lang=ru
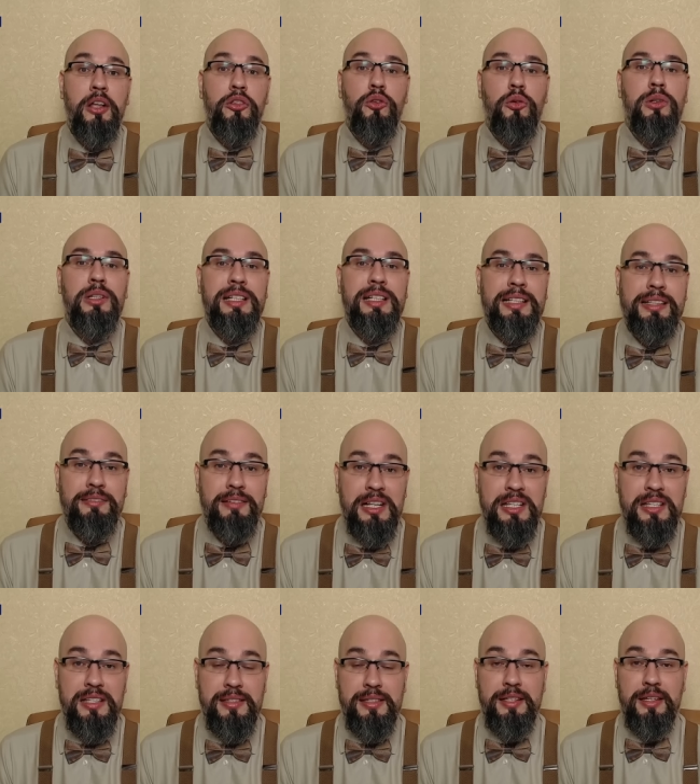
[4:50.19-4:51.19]
но он этого
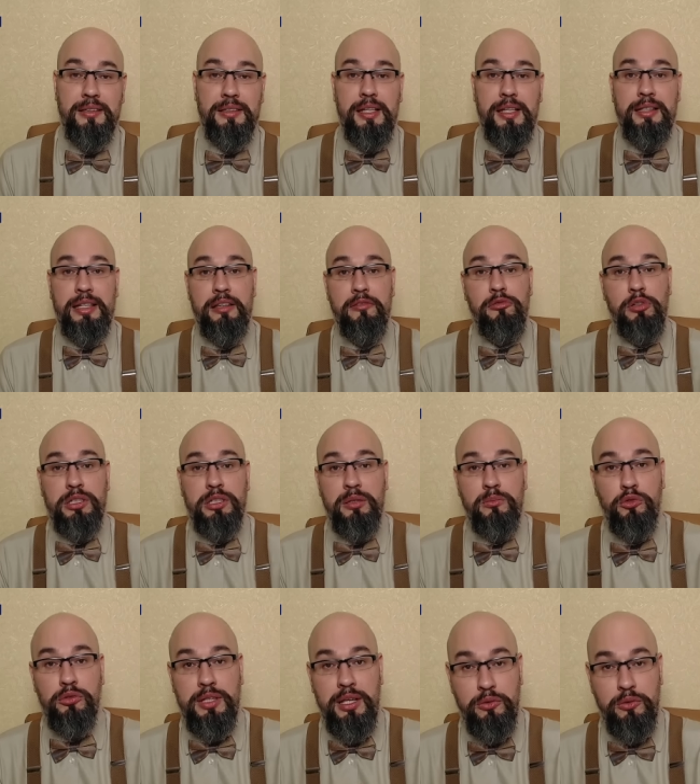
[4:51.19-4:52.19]
не сделал. И вот
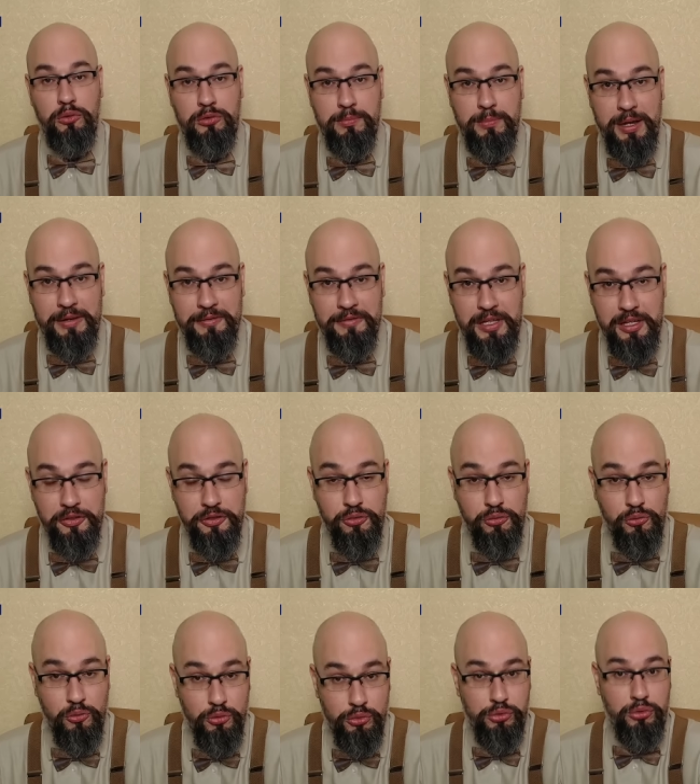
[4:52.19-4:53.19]
ему дают
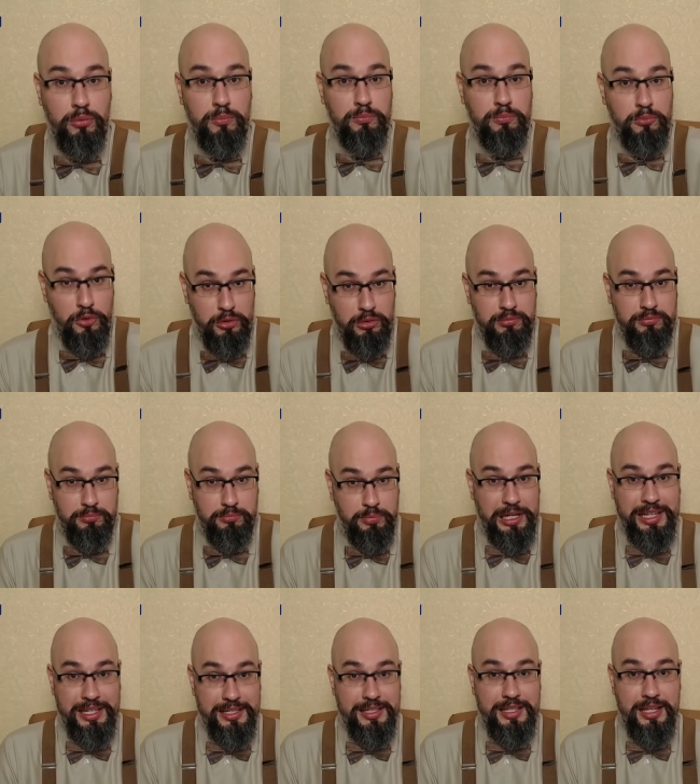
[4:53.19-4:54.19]
повестку, чтобы, мол,
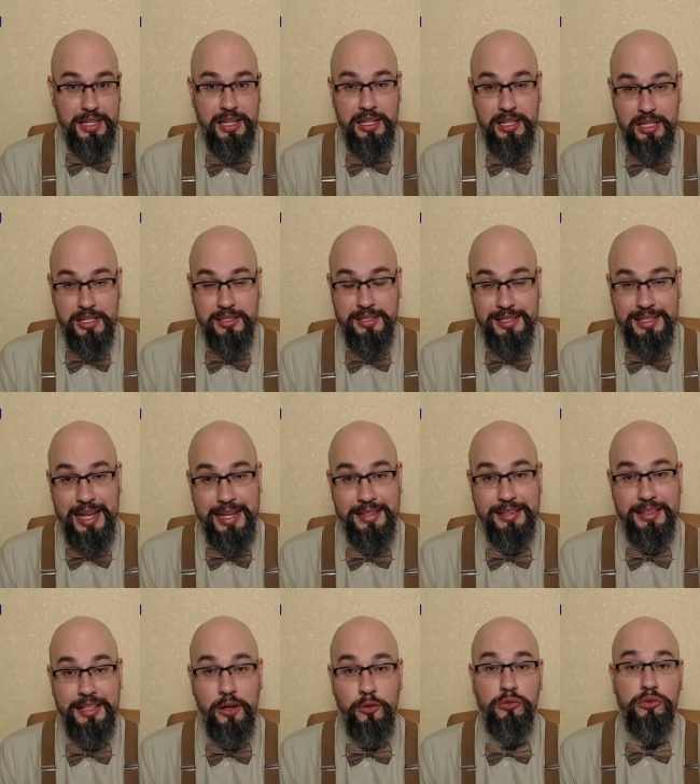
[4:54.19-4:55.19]
приди и
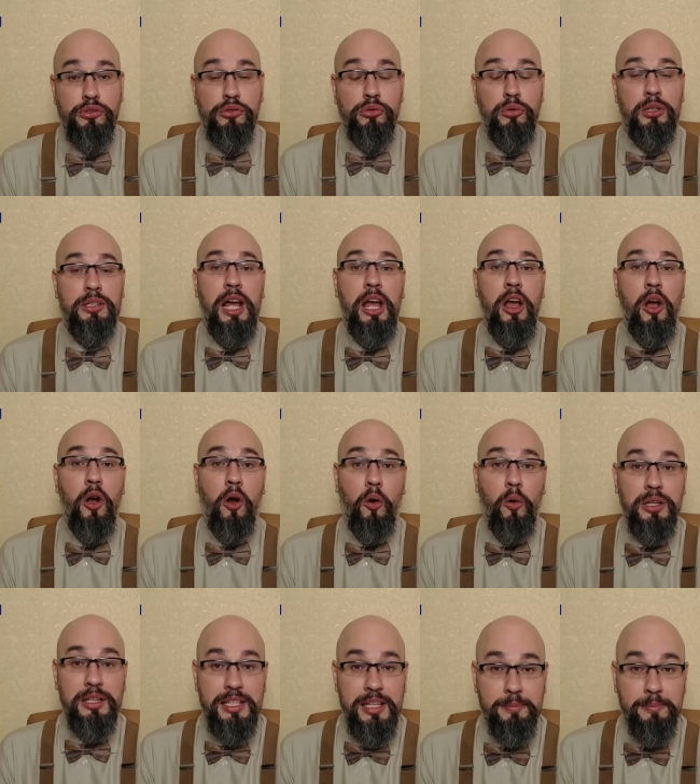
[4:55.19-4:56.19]
стань на учет.
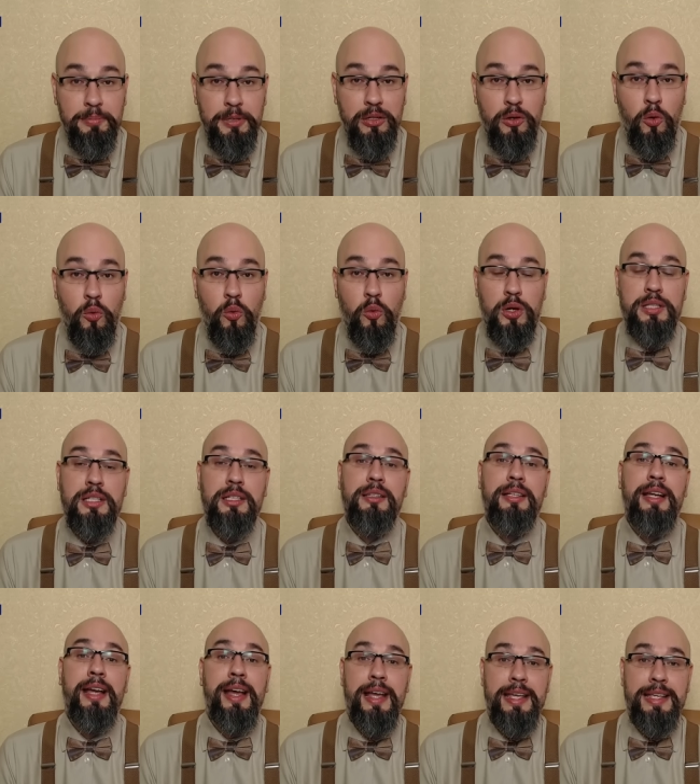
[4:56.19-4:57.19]
Он не
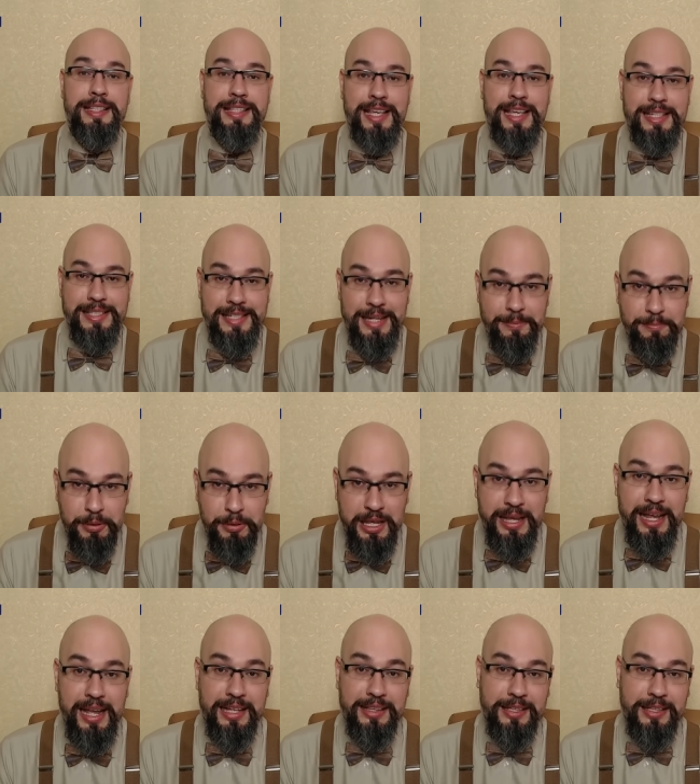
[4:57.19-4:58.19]
приходит, если
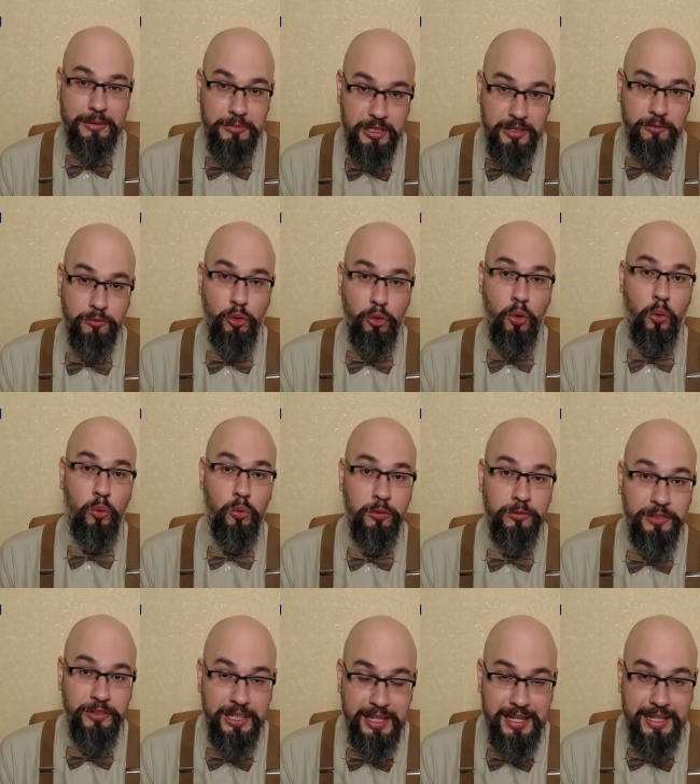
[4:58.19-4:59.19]
при этом его
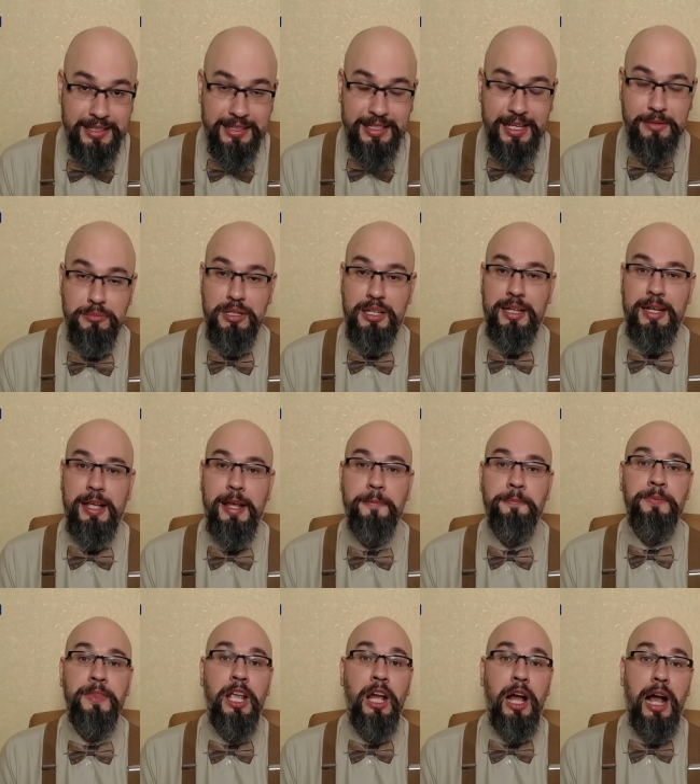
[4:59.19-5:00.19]
уведомили
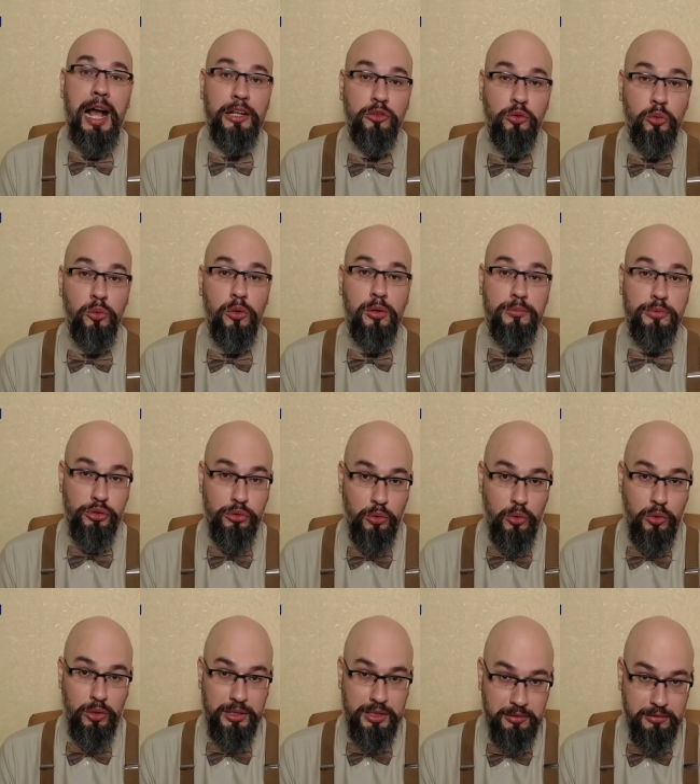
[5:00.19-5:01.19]
о том,
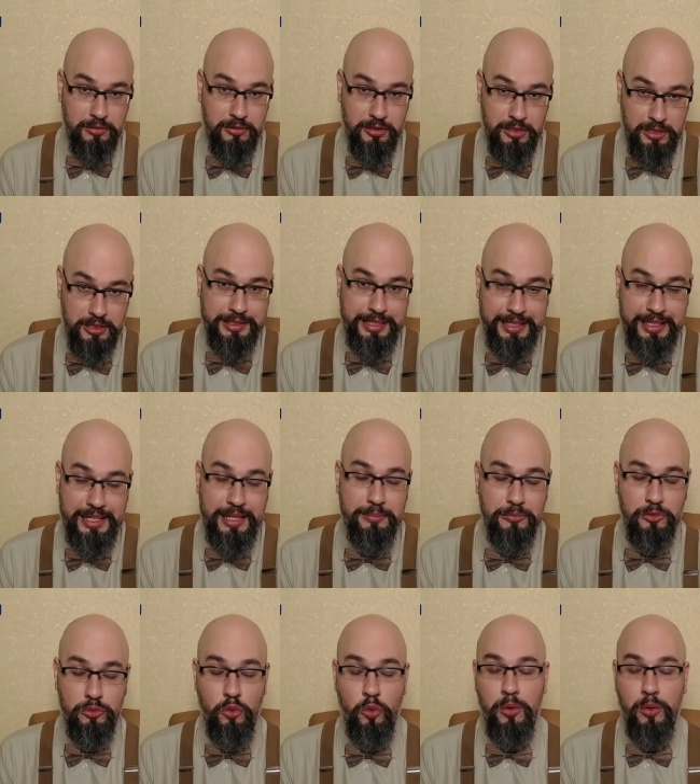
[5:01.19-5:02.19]
что он э,
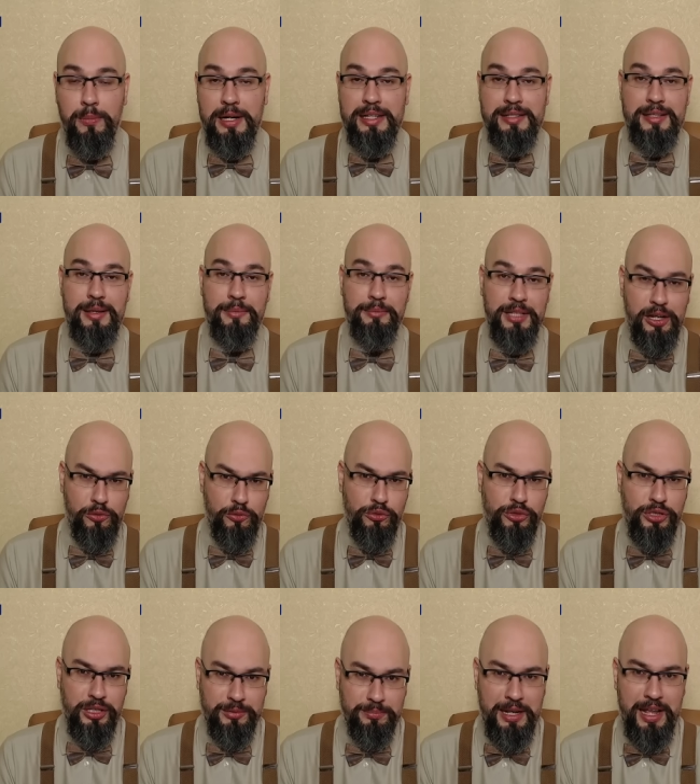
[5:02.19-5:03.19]
таким образом
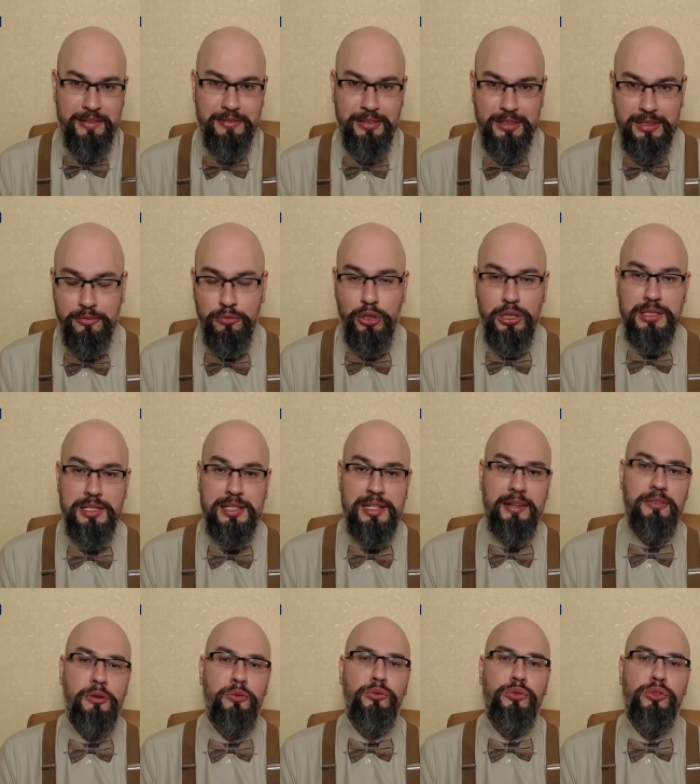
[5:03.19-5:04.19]
нарушит правила
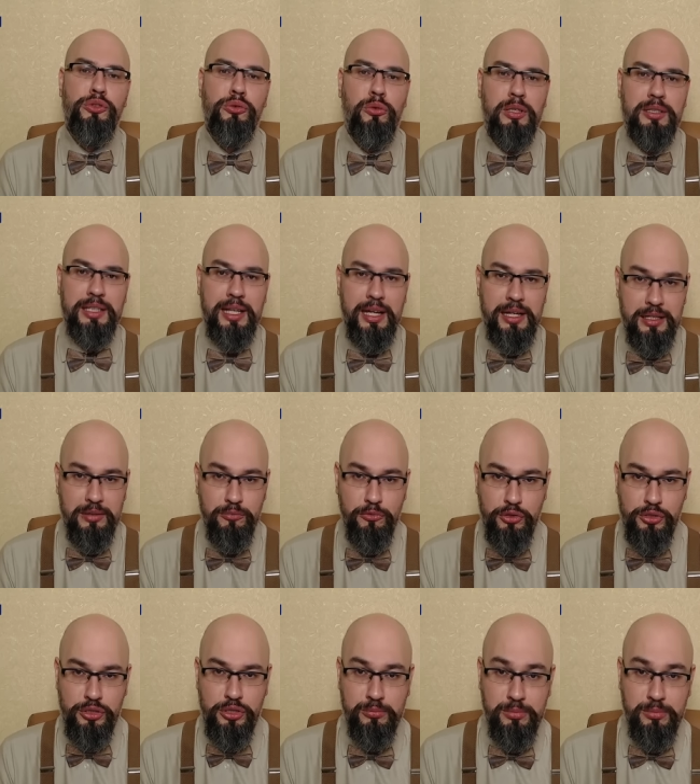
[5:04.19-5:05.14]
воинского учета и может